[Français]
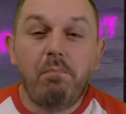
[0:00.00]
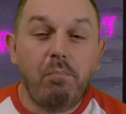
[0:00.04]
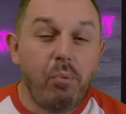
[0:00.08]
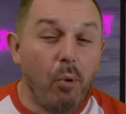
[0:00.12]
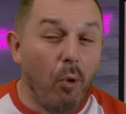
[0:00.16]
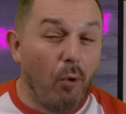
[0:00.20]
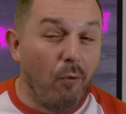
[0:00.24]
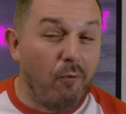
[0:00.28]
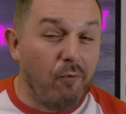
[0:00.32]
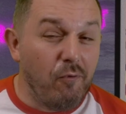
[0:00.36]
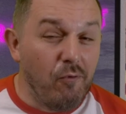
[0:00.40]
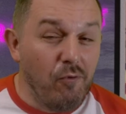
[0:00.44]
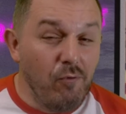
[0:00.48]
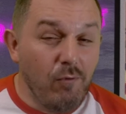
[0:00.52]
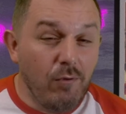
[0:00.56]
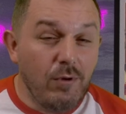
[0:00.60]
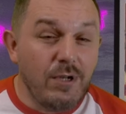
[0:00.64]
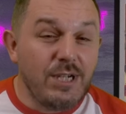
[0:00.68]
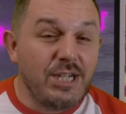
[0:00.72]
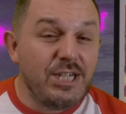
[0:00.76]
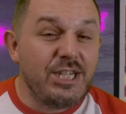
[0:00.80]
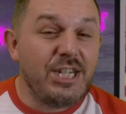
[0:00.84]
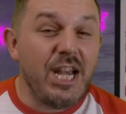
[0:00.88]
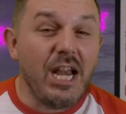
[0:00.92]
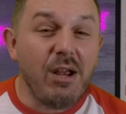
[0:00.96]
Pour vous,
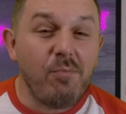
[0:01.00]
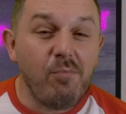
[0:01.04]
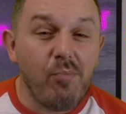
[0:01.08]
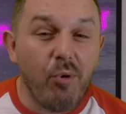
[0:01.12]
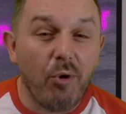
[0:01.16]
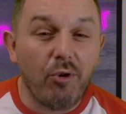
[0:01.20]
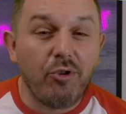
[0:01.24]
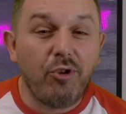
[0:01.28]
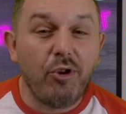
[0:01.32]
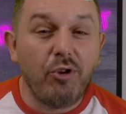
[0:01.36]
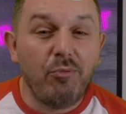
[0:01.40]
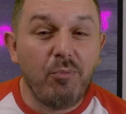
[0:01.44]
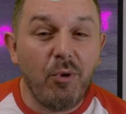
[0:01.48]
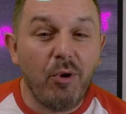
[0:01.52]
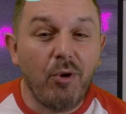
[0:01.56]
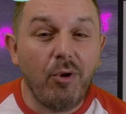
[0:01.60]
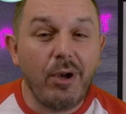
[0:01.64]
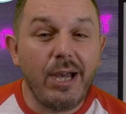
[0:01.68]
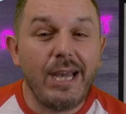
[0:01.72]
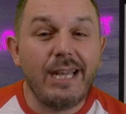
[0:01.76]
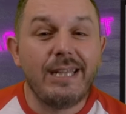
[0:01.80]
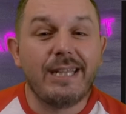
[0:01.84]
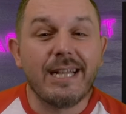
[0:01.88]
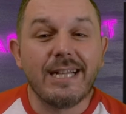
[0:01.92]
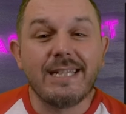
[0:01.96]
chaque bourdonnement
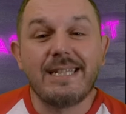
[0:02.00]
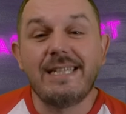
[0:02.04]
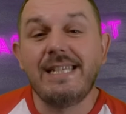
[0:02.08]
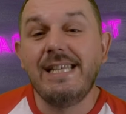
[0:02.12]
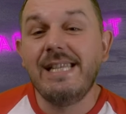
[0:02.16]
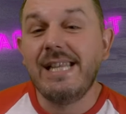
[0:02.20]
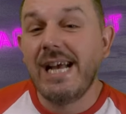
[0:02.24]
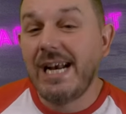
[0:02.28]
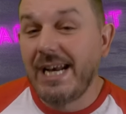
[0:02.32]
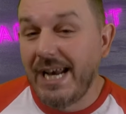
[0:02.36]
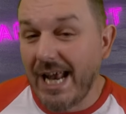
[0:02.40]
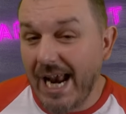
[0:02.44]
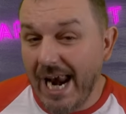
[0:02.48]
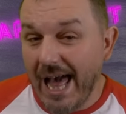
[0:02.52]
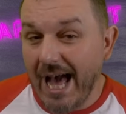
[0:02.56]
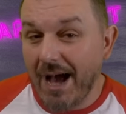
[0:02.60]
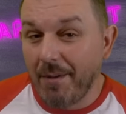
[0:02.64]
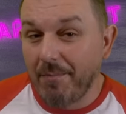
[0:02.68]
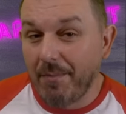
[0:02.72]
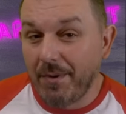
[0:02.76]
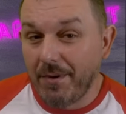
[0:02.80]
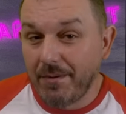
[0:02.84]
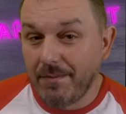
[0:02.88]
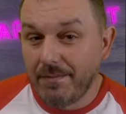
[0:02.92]
est un signal d'alarme.